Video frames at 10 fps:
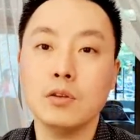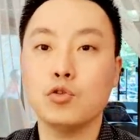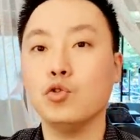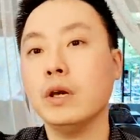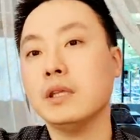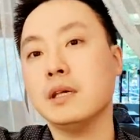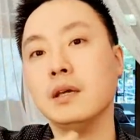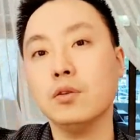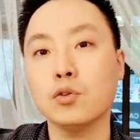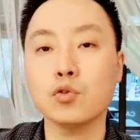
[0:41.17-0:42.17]
주위에
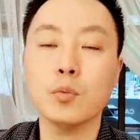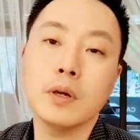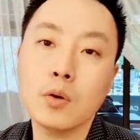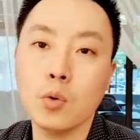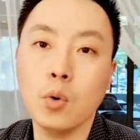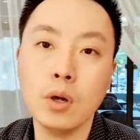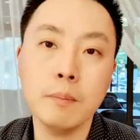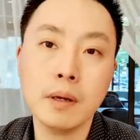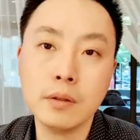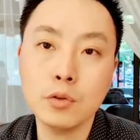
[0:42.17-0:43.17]
지인들도 좀 있고
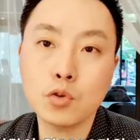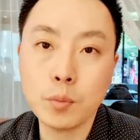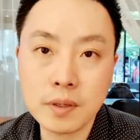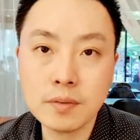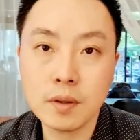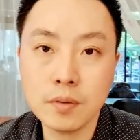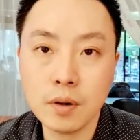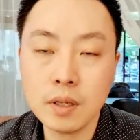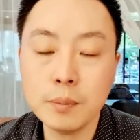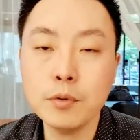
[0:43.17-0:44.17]
인맥들도 좀
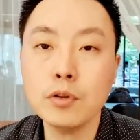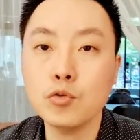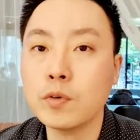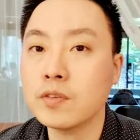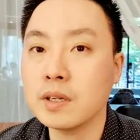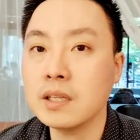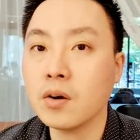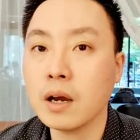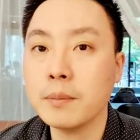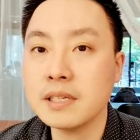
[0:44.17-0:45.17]
있어서 이분들 중에서
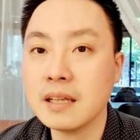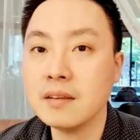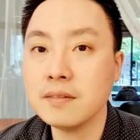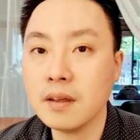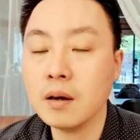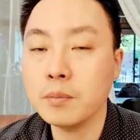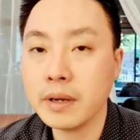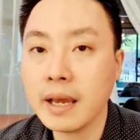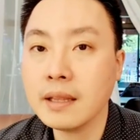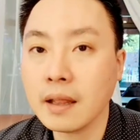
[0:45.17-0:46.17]
리더감을 찾는 싸움을
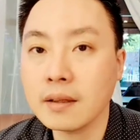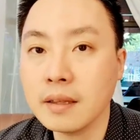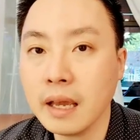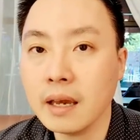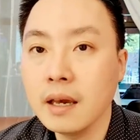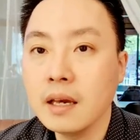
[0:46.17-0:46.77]
해야 되는데